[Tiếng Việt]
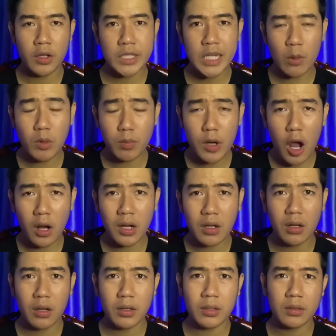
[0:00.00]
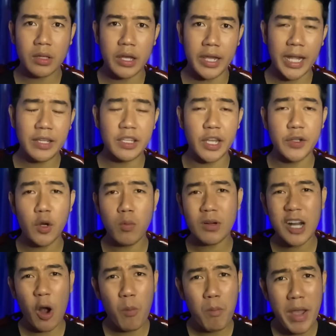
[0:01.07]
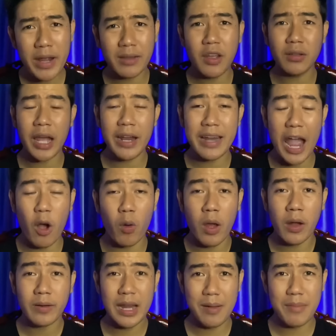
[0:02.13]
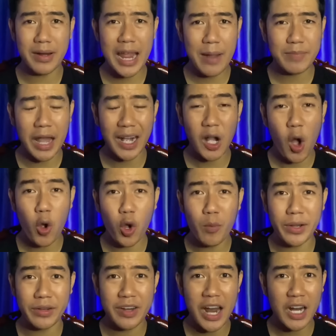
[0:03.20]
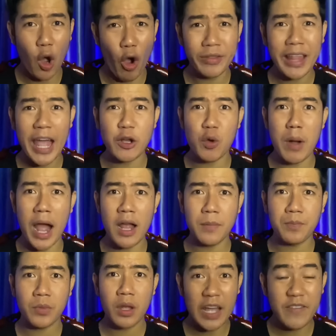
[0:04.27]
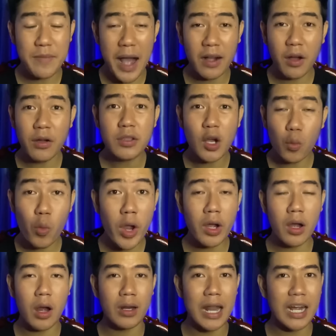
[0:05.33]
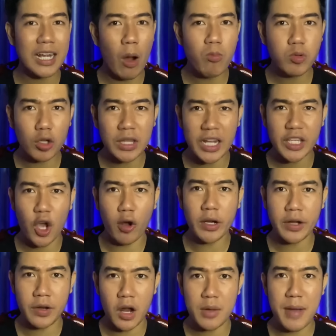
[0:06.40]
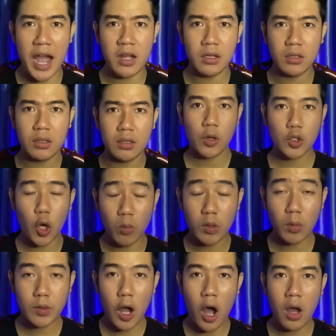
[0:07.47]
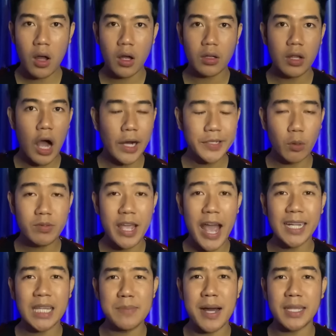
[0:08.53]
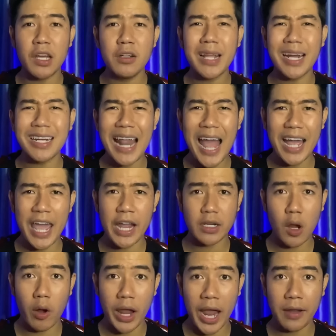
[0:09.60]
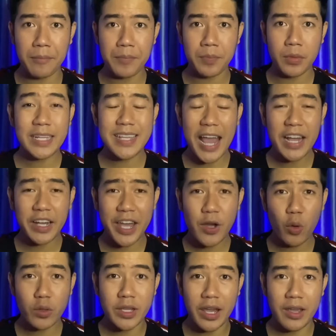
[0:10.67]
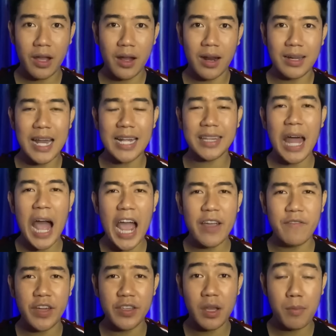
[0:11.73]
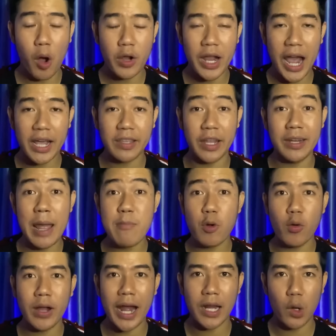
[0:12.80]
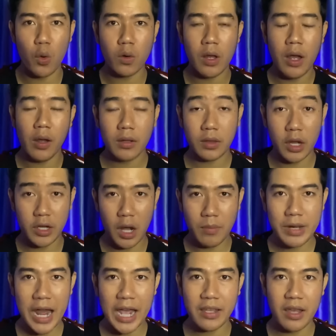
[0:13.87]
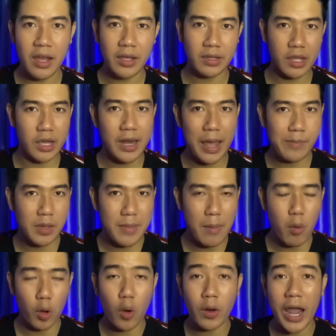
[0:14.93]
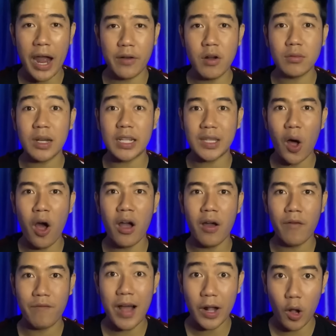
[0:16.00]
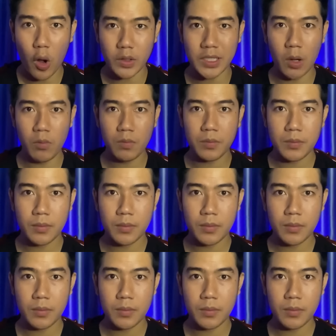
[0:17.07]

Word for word: Trong lúc đó đó thì anh chị Trúc không biết như thế nào để mà đem thằng con của mình ra khỏi tay của bà. Tại vì bà cứ nhất quyết là không cho thằng nhỏ này rời bà. Cũng lúc đó ở trong nhà thì bà Tư đang la hét đòi ăn. sáng kiến của chị là thay vì như mọi ngày chị đem con gà luộc, thì hôm nay chị đem cho bà một con gà rất là to và còn sống.